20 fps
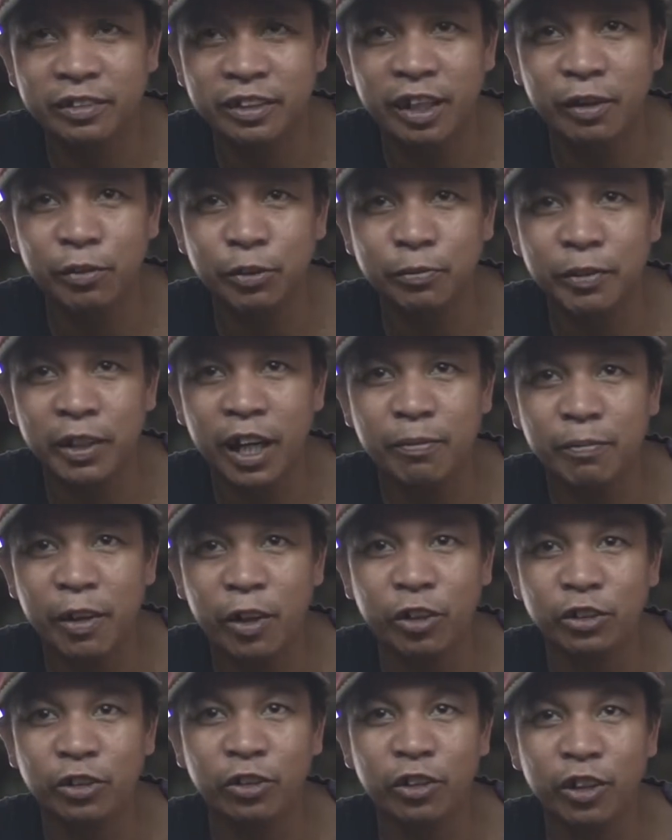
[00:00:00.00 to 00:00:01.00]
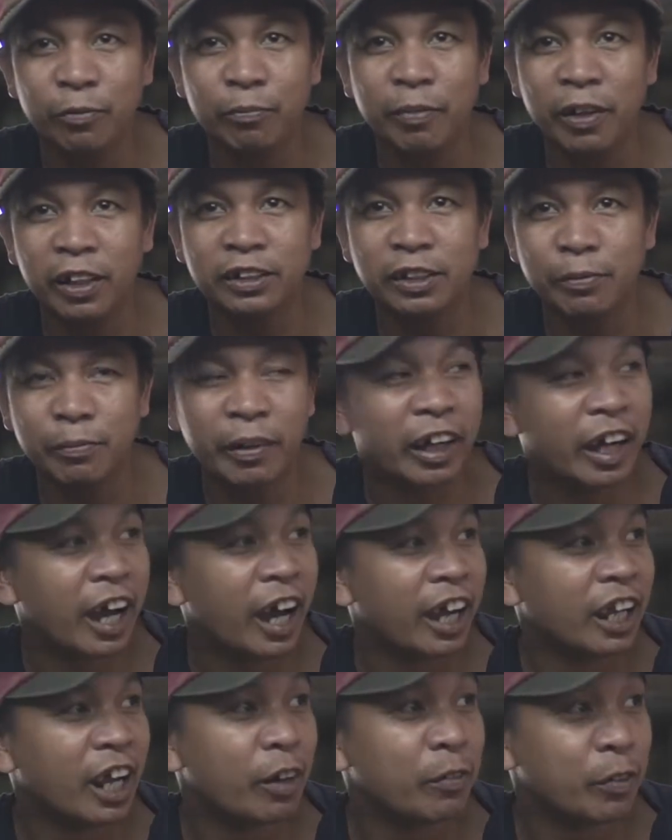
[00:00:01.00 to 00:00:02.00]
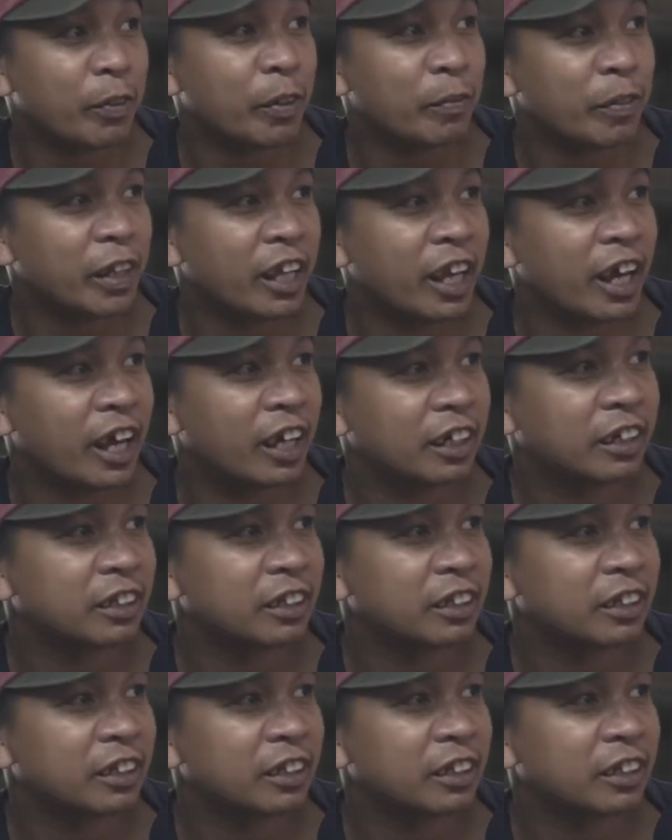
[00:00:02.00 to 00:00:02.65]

Tapos binabawas ko na yung pang sa pangkain namin pamilya.